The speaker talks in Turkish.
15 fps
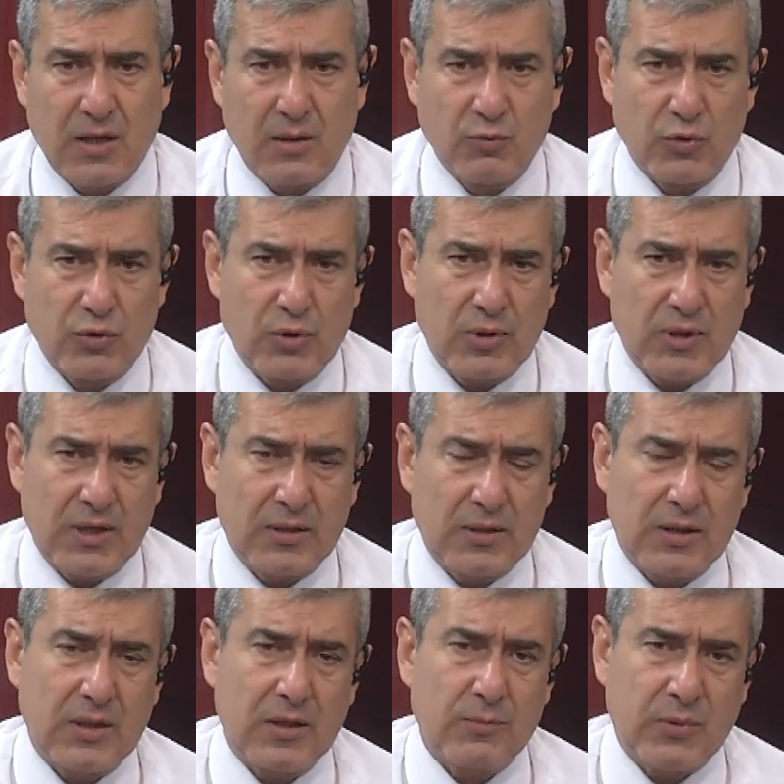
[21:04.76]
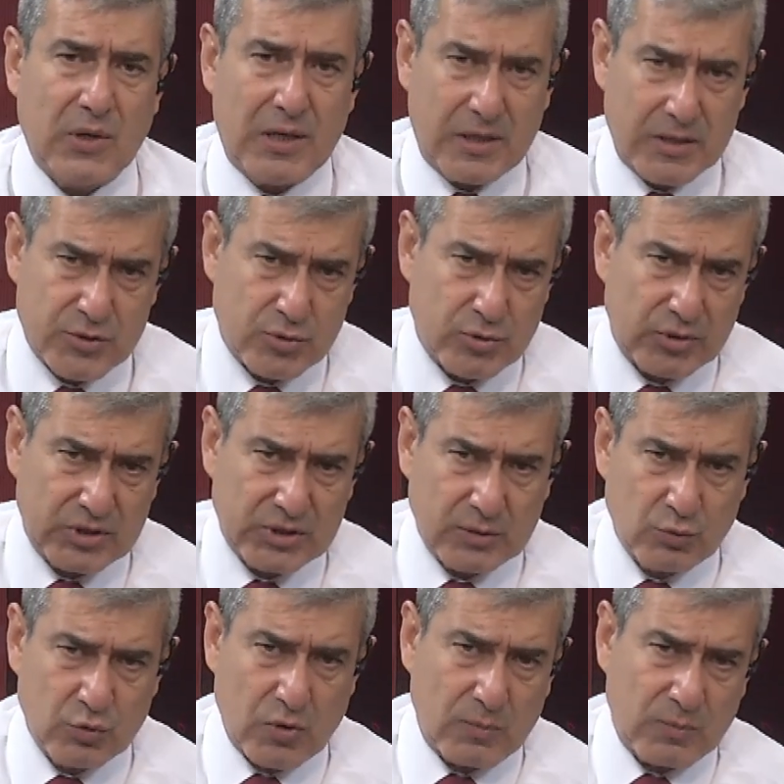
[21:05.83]
kamuoyuyla paylaşıyor.
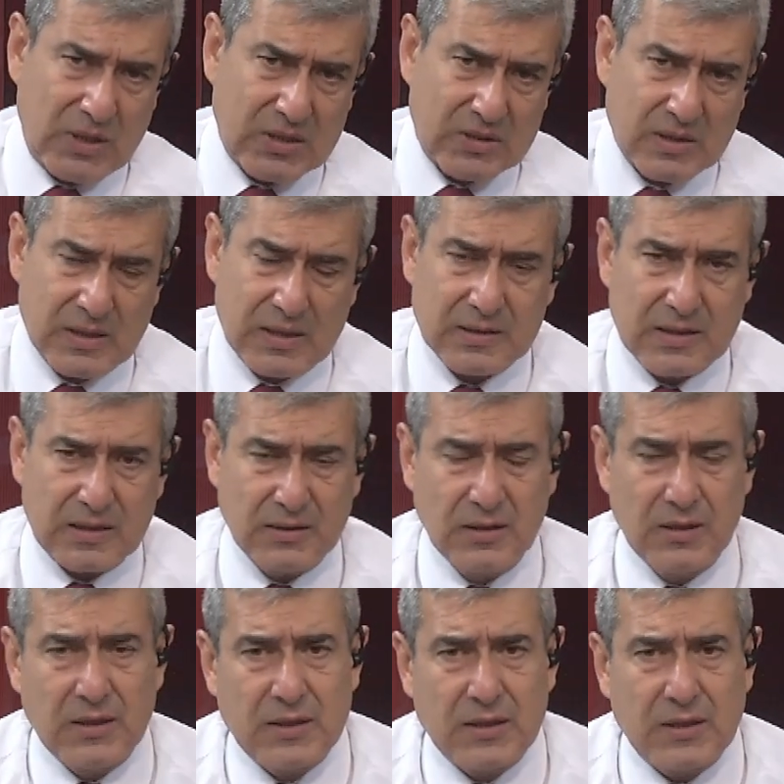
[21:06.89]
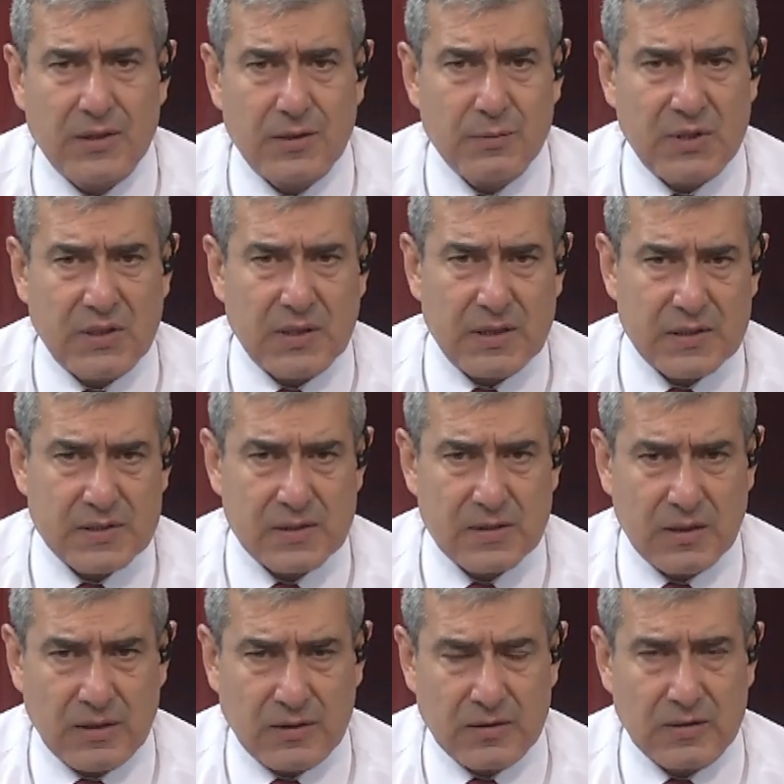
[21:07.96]
İşte bu toplantılardan bir
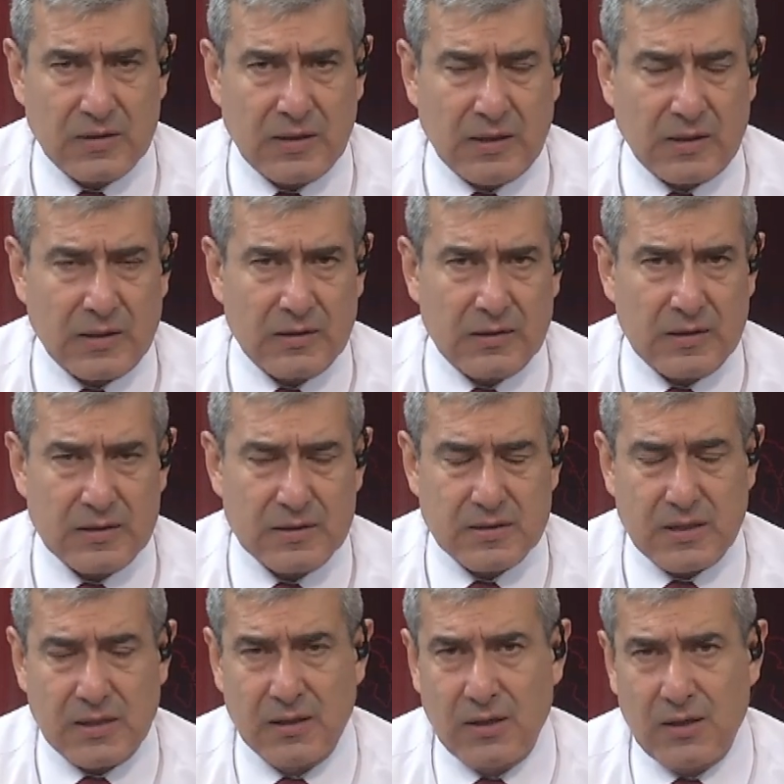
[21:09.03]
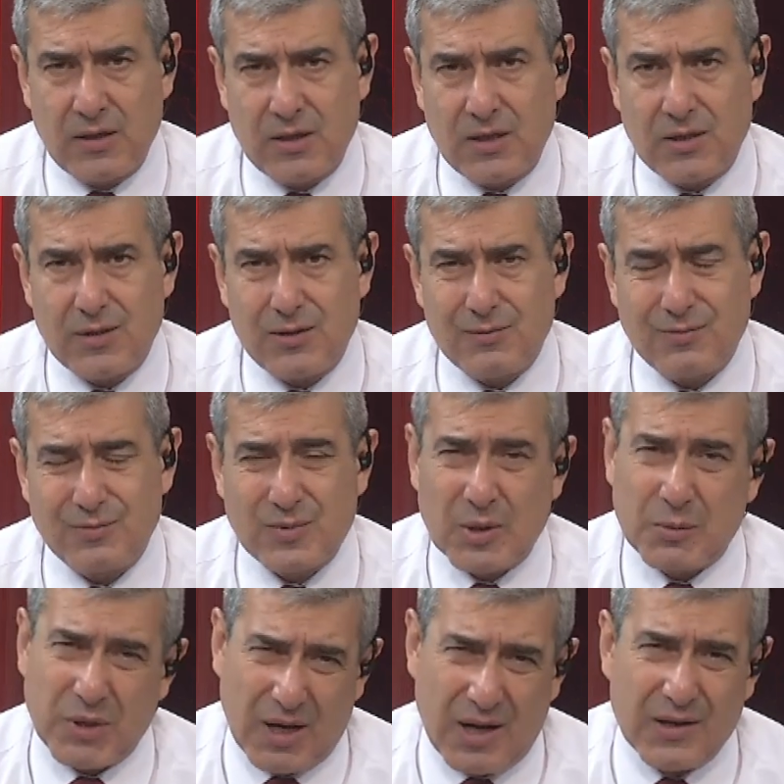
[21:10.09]
tanesini getirdik ekranlarınıza.
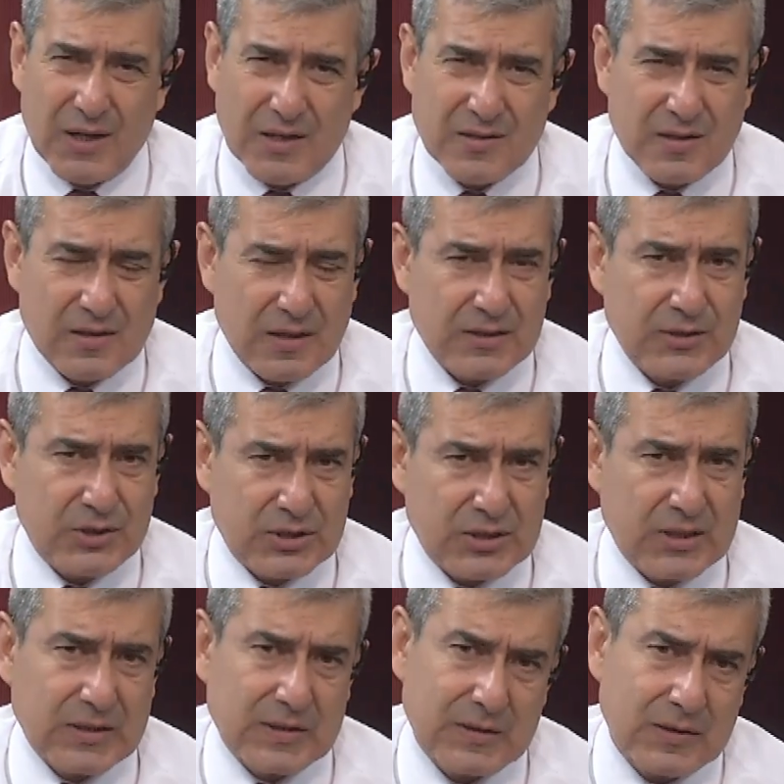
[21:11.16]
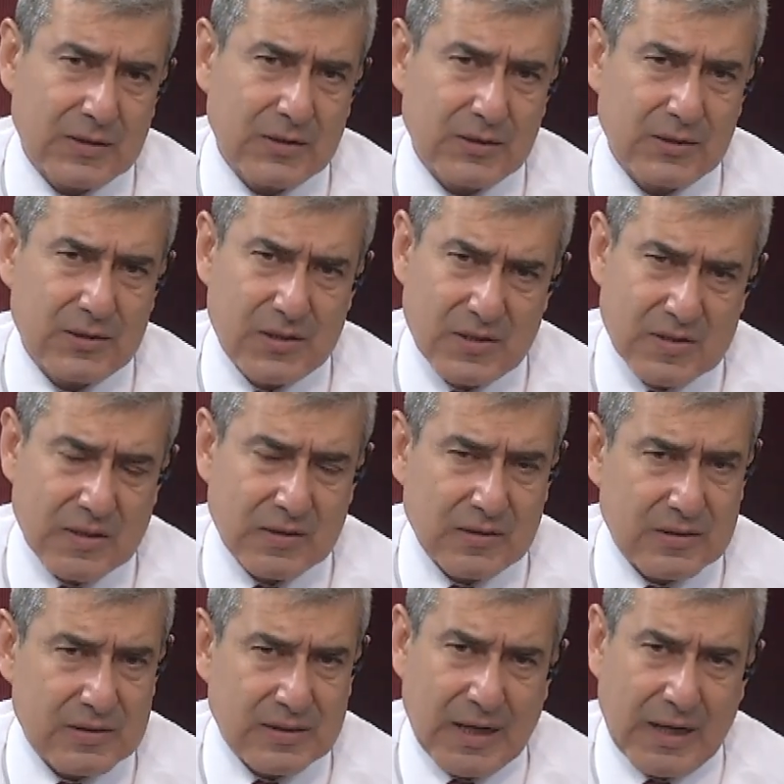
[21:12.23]
Tabii anlattıkları işte
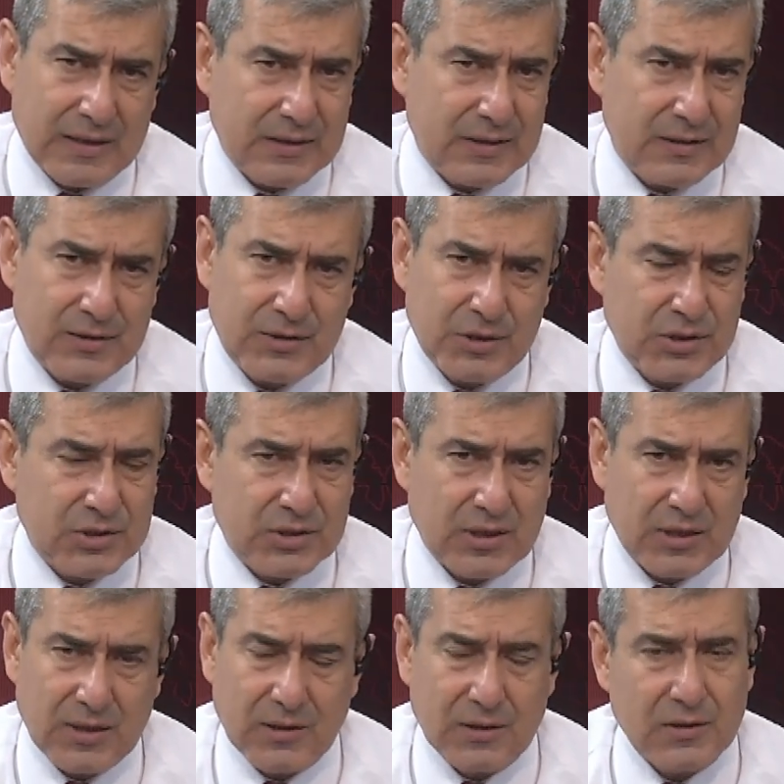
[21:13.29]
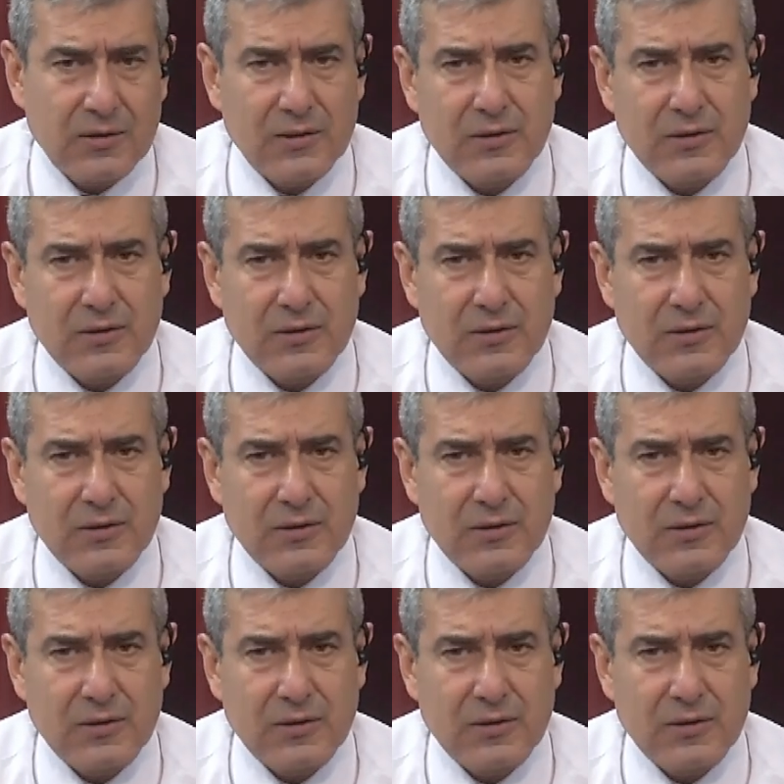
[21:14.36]
izlediniz. Yani hiç de